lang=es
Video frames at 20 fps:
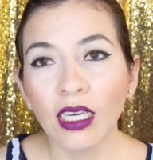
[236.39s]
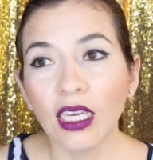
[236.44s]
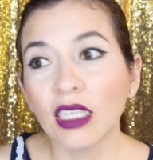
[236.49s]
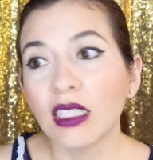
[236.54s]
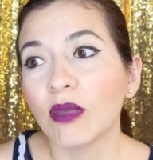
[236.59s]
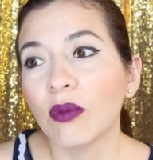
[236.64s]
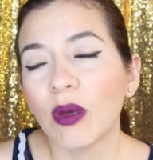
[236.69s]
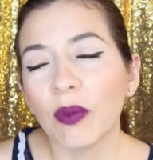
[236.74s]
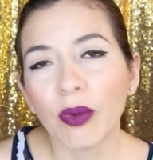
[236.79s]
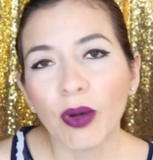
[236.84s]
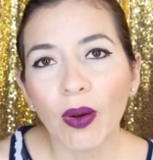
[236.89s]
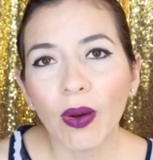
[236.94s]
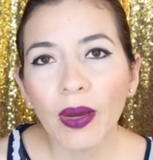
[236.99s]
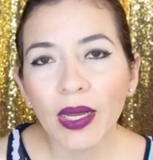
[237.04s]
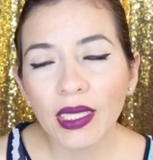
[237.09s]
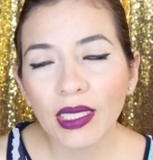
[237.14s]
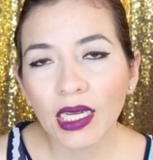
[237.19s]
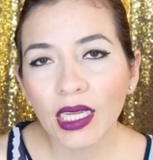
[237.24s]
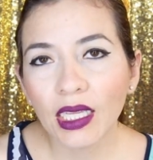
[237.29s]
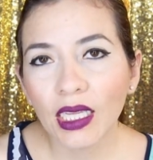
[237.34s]
Y si me
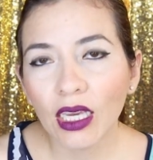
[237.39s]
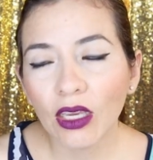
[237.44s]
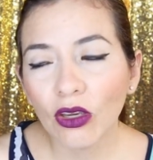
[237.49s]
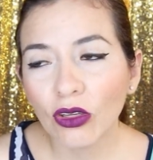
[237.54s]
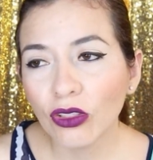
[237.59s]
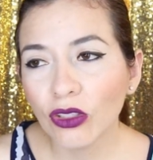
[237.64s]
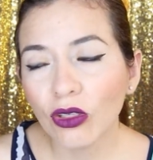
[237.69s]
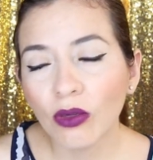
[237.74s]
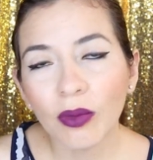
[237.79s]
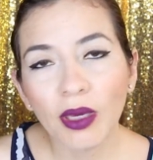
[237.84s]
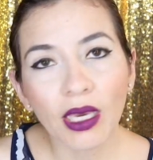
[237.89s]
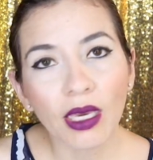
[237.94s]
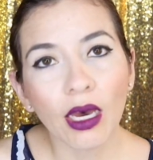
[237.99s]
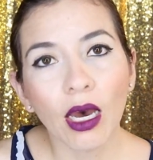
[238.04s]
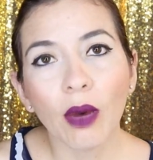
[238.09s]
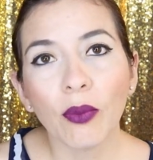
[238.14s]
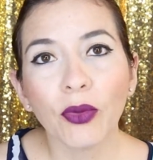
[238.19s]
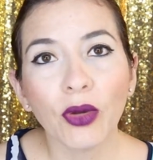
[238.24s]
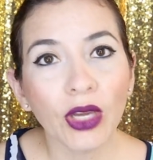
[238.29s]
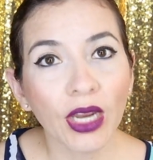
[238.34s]
probaba el 38 me
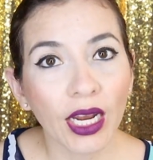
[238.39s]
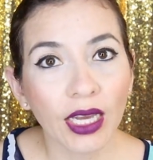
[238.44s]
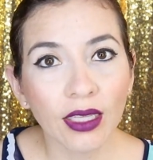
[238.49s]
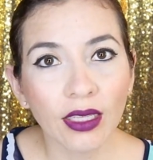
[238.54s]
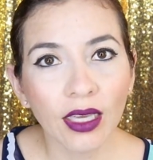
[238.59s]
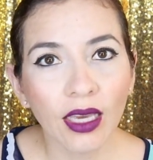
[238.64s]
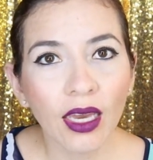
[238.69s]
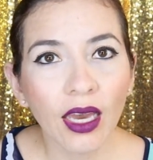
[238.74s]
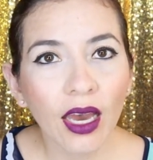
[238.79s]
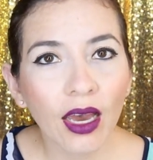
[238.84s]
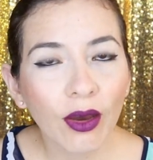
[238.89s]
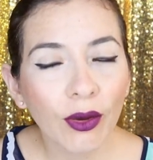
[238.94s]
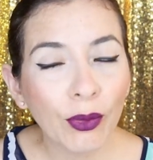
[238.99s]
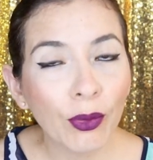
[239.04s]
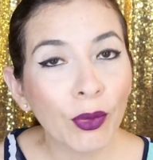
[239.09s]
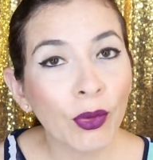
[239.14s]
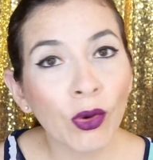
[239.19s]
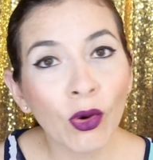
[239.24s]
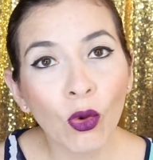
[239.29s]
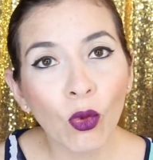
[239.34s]
quedaba muy grande. Ah,
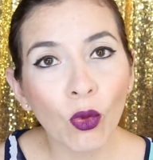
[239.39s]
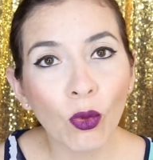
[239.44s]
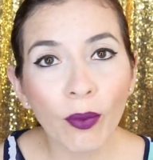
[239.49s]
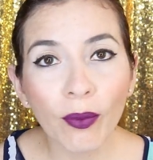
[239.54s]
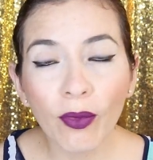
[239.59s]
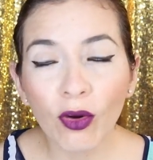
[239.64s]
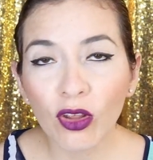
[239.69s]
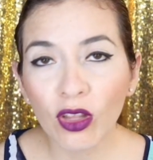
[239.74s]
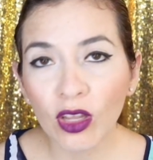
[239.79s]
hubo un